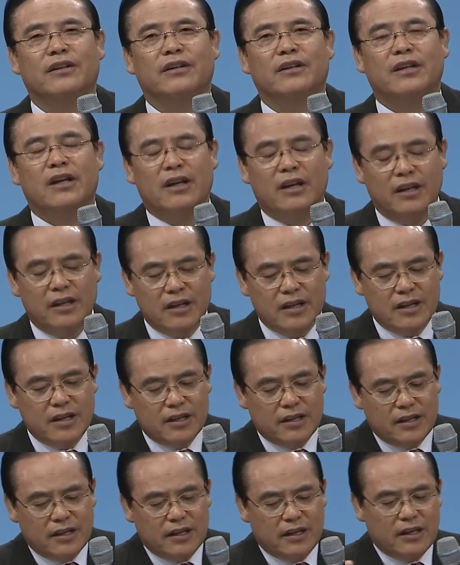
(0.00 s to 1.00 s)
이게
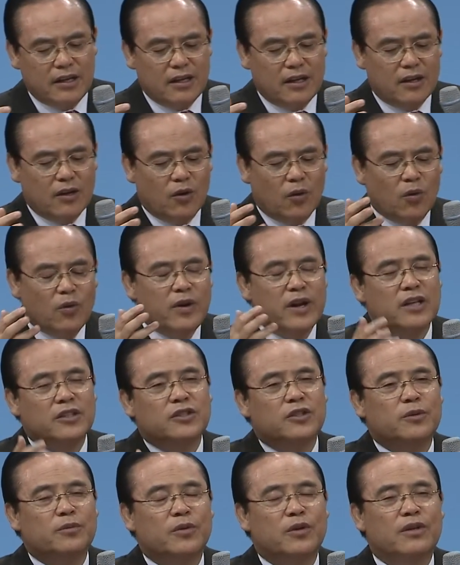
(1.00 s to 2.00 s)
이
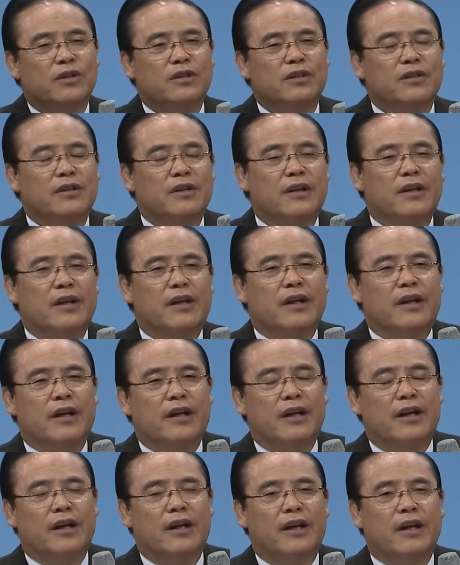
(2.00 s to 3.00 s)
오네시모는
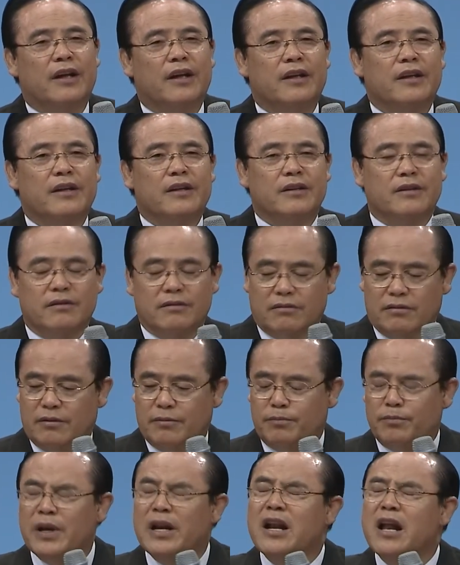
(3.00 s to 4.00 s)
에, 예,
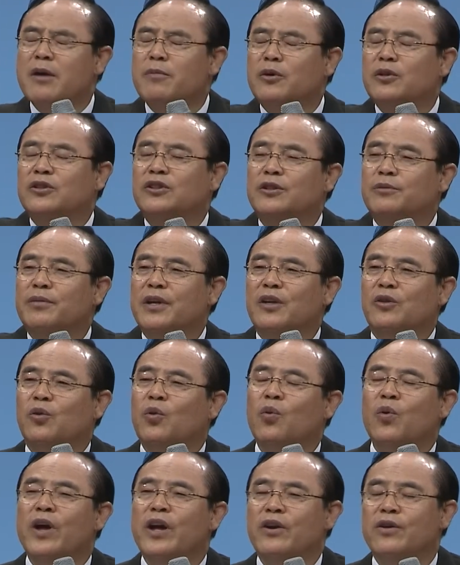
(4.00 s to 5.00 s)
빌레몬 집의
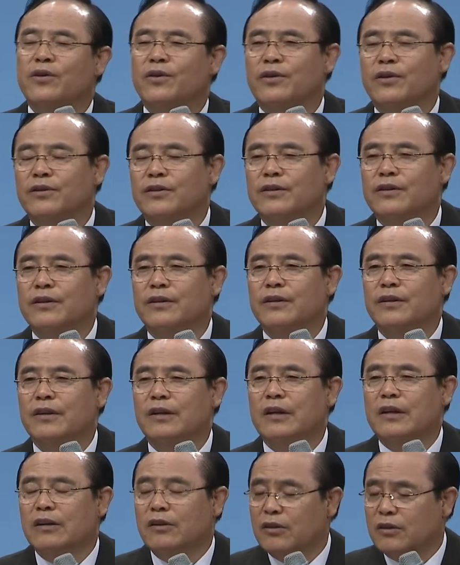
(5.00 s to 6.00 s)
노예였거든요.
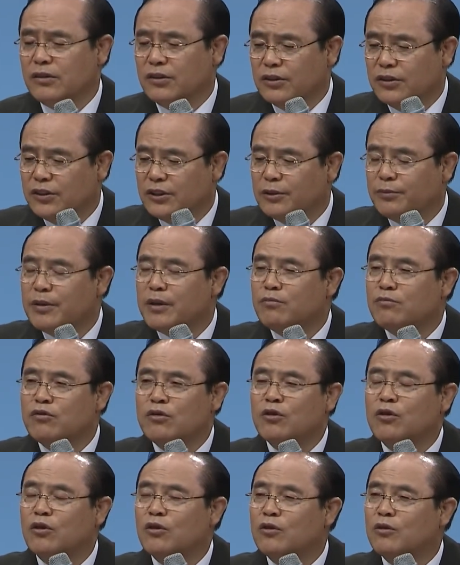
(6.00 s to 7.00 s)
그, 그 집에
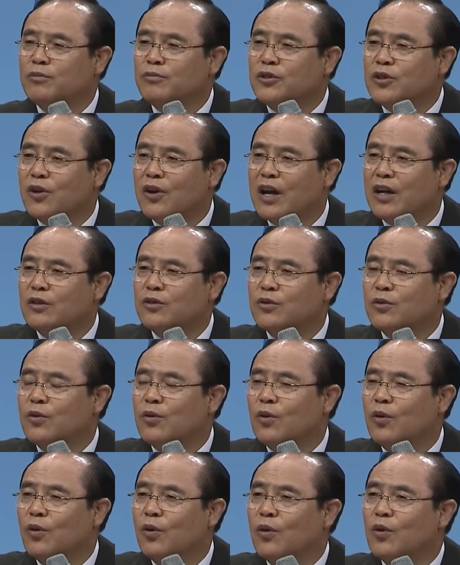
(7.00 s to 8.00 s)
물건을
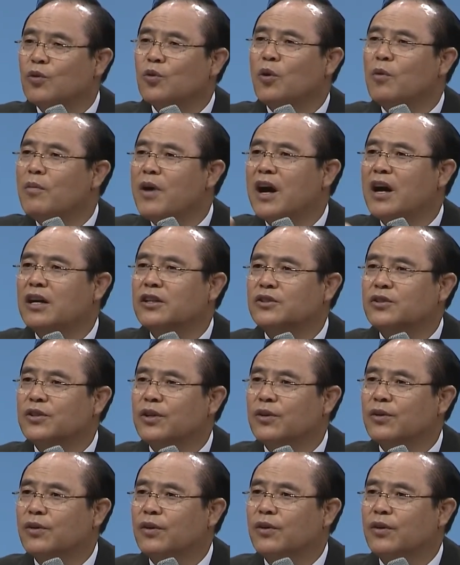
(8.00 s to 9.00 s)
훔쳐가지고
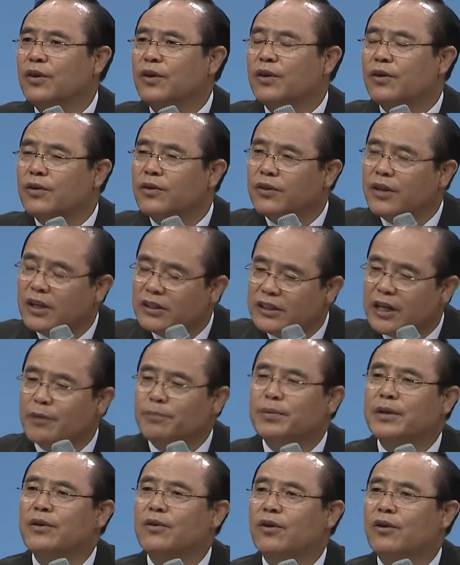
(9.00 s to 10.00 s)
도망갔어요. 그러다
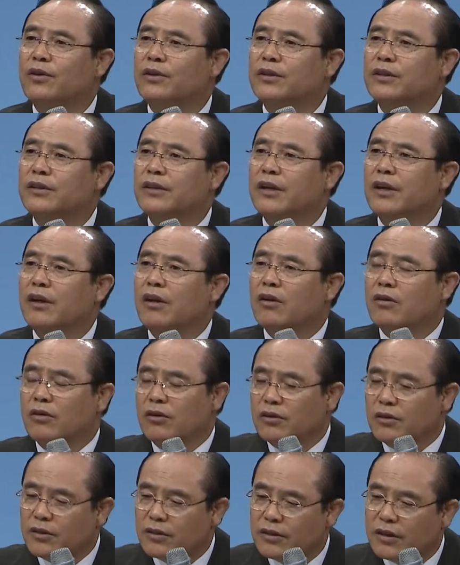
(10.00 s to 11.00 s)
잡힌 거거든요.
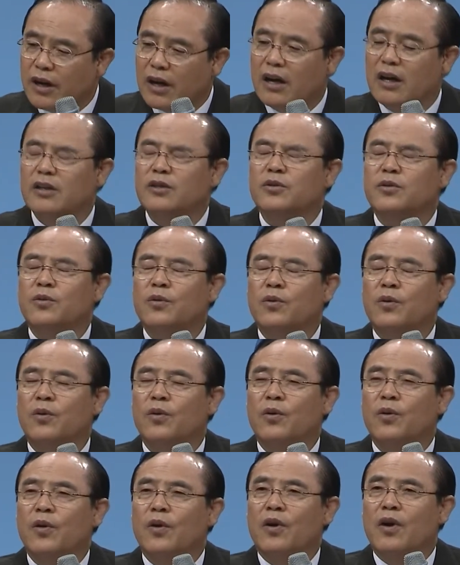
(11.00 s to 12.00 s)
그, 그래가지고
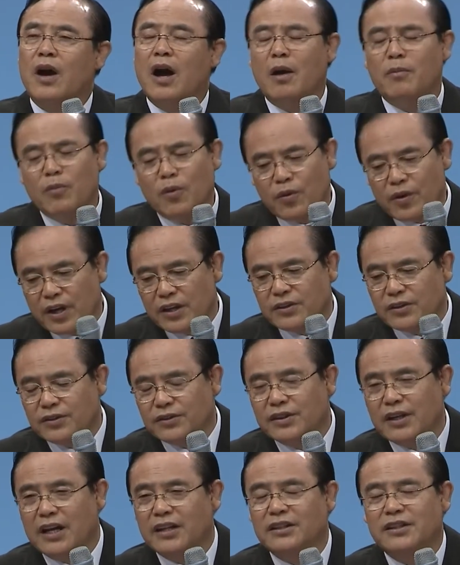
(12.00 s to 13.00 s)
감옥에서
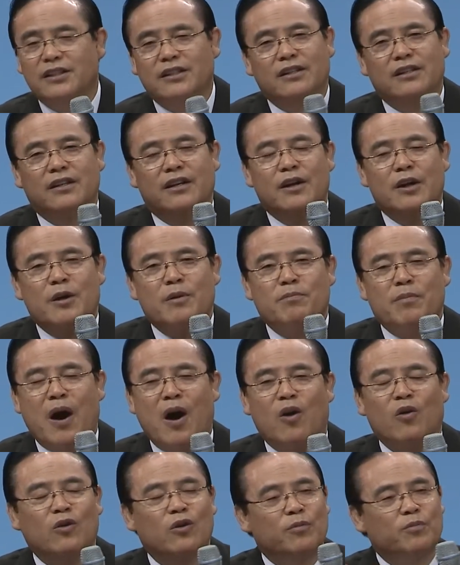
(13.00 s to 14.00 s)
사실은
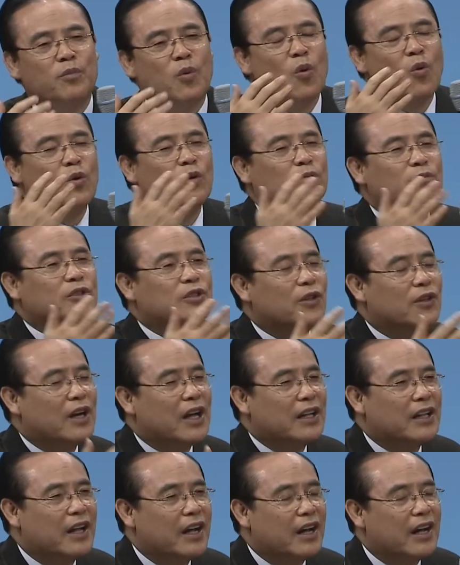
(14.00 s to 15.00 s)
바울은 복음
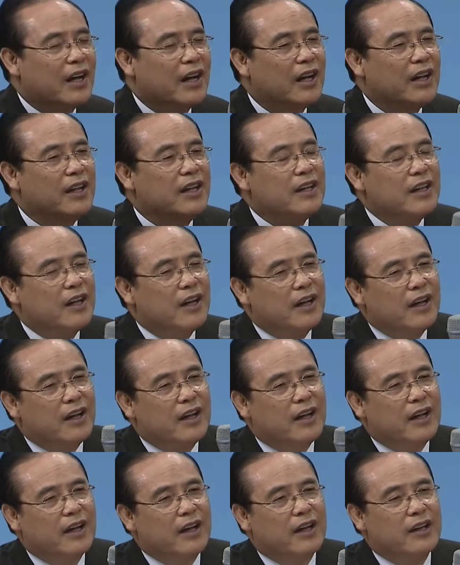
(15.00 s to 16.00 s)
전하다가
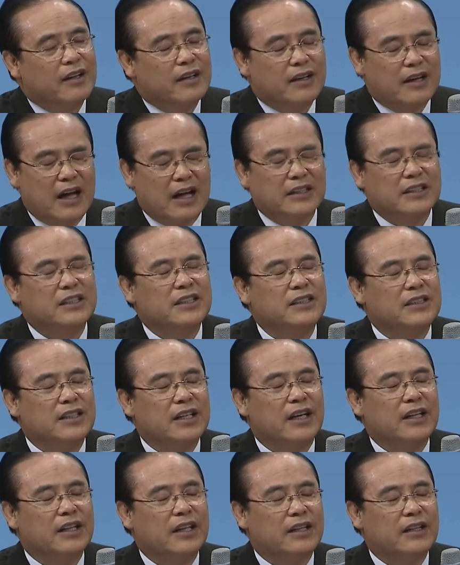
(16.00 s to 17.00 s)
아, 갇힌
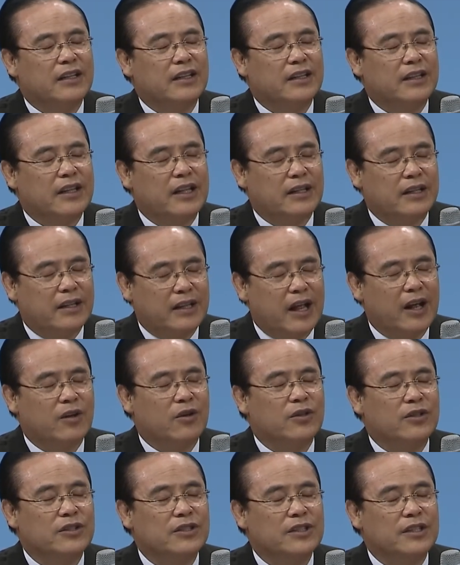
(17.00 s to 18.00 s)
자 된
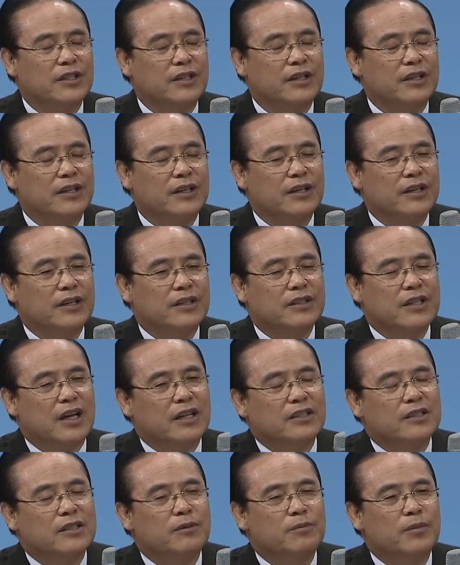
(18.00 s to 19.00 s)
거지
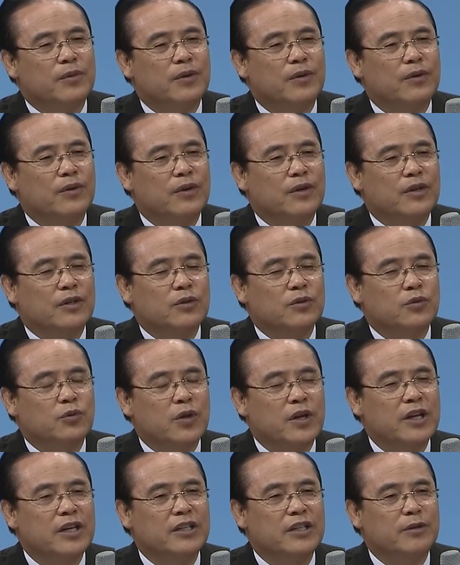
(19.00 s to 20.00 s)
사실 뭐
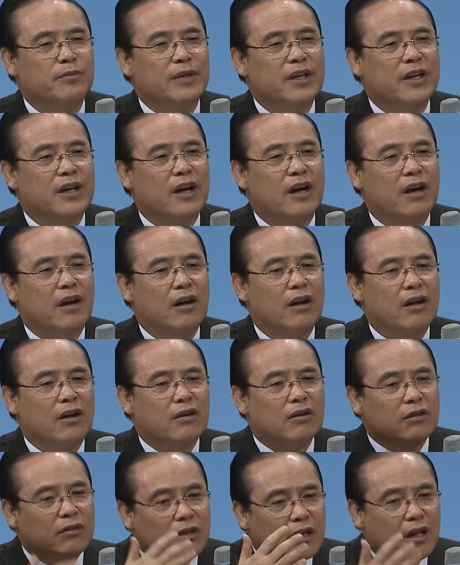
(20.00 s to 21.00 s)
죄인입니까?
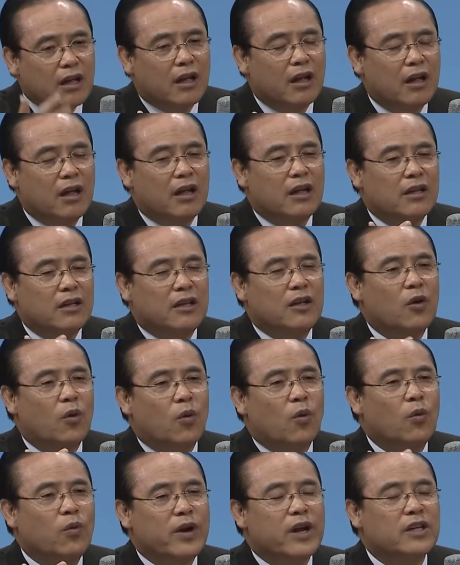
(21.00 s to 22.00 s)
근데 이
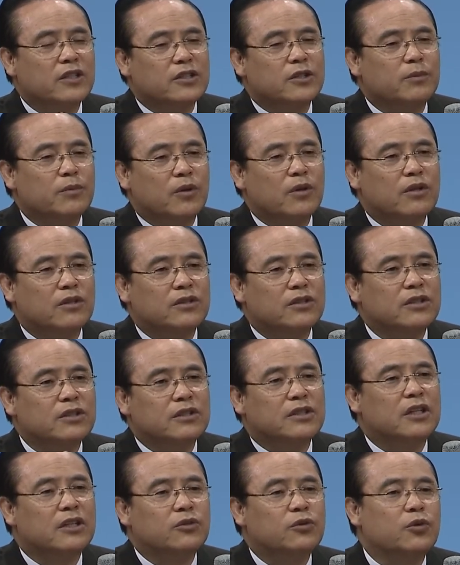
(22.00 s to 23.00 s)
오네시모는
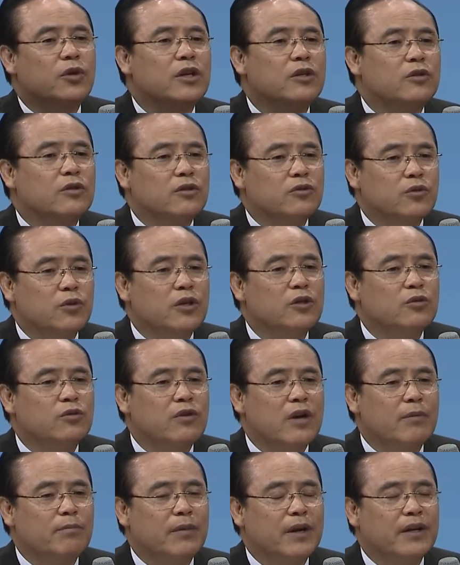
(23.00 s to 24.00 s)
진짜 죄,
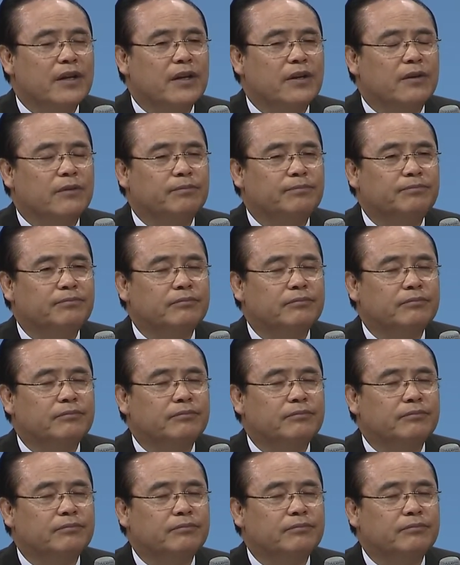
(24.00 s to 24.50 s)
죄수란 말이에요.